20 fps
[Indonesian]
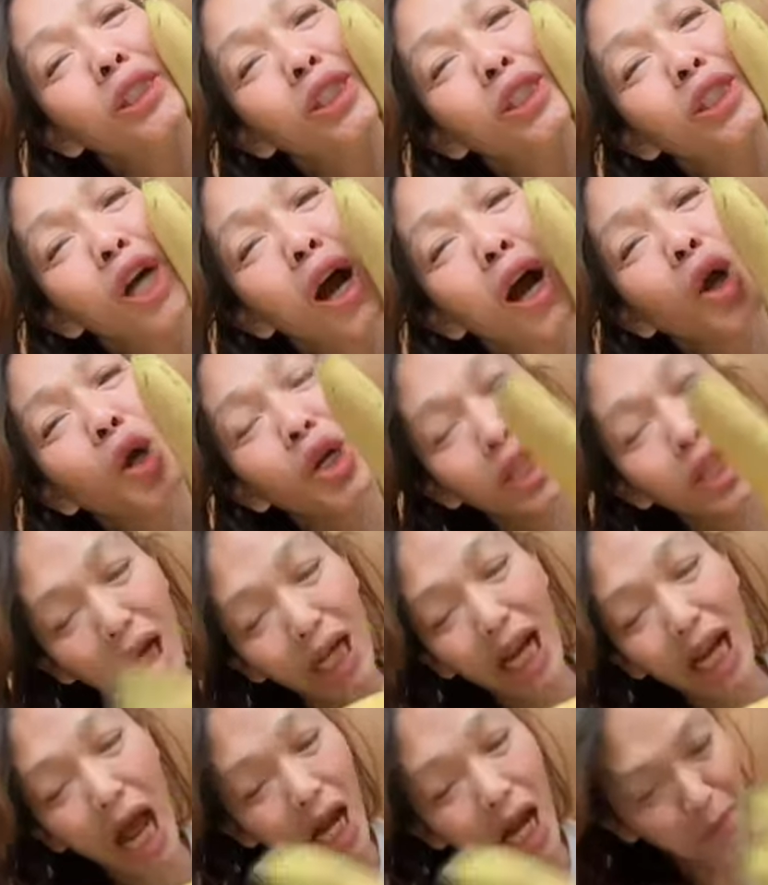gede
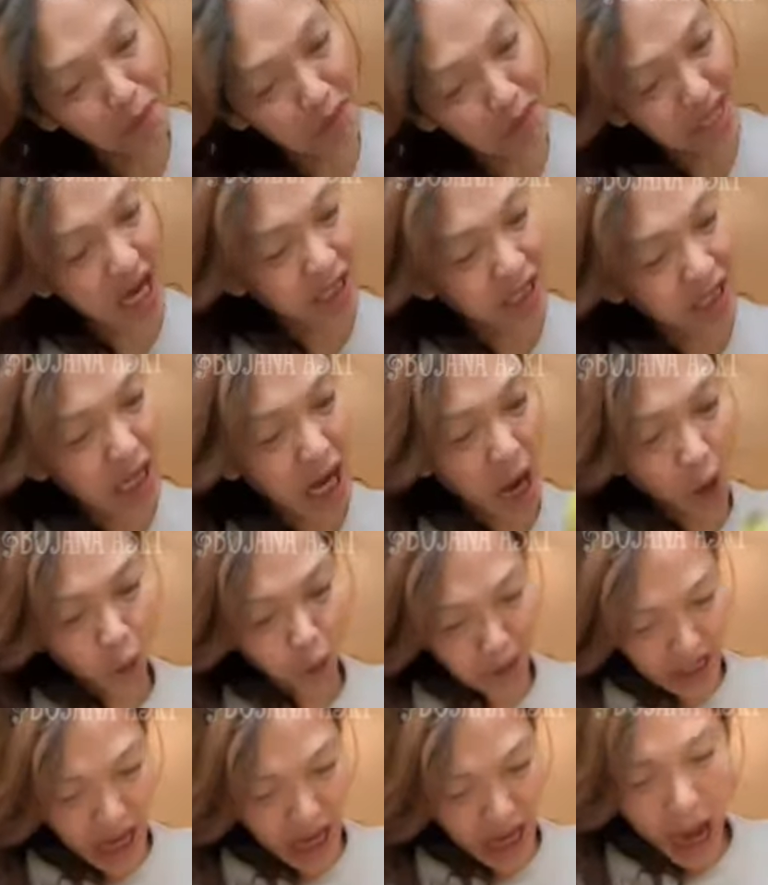kali pisang kau pisang
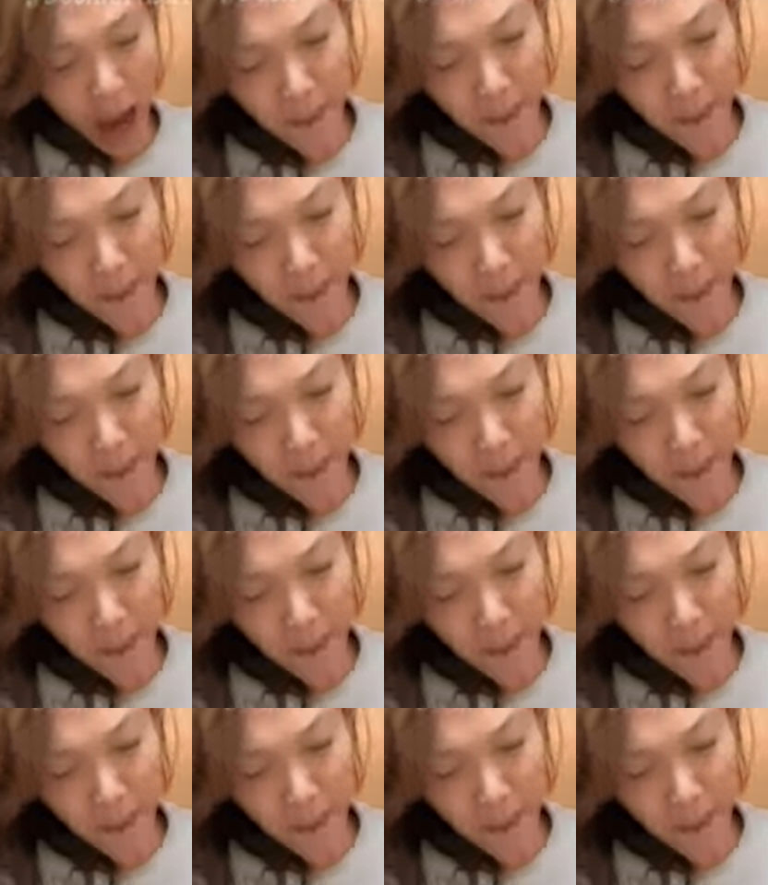apa